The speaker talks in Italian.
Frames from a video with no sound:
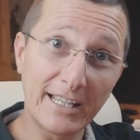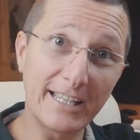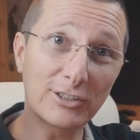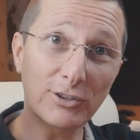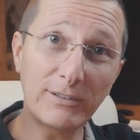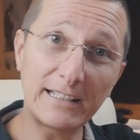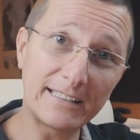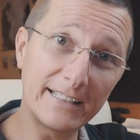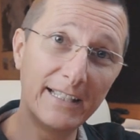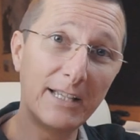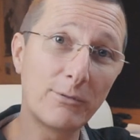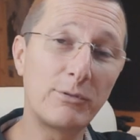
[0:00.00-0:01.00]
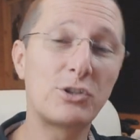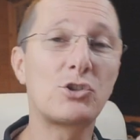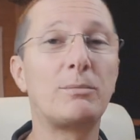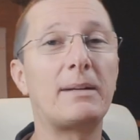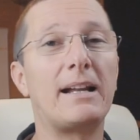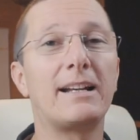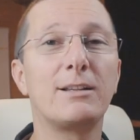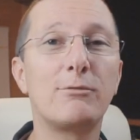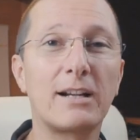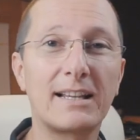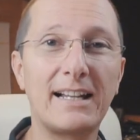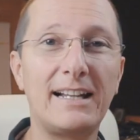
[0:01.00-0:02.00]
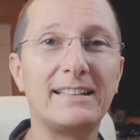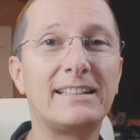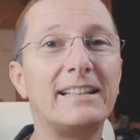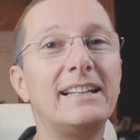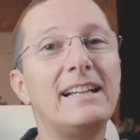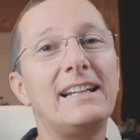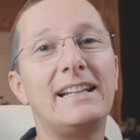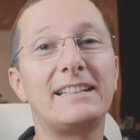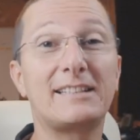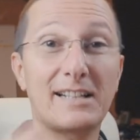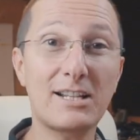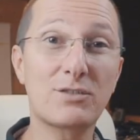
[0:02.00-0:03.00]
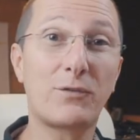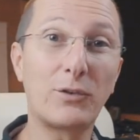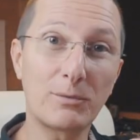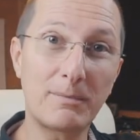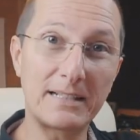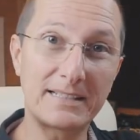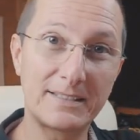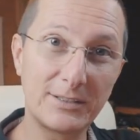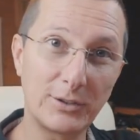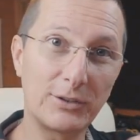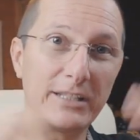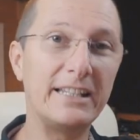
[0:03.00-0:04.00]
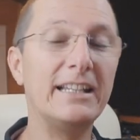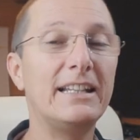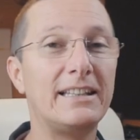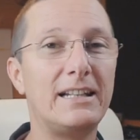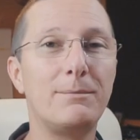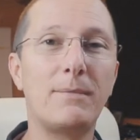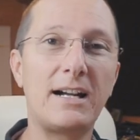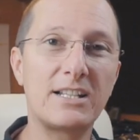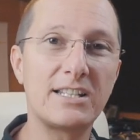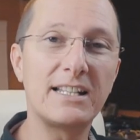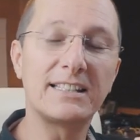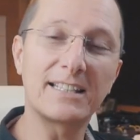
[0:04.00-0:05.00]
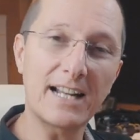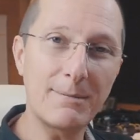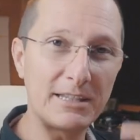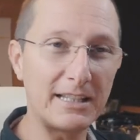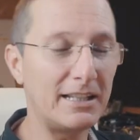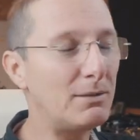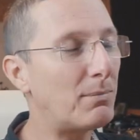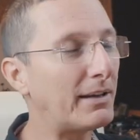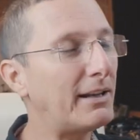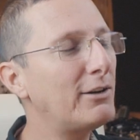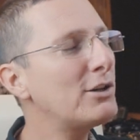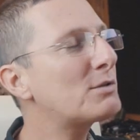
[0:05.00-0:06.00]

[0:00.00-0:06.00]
che trovate qui sopra riguardante le trasformazioni dell'immagine tramite il pannello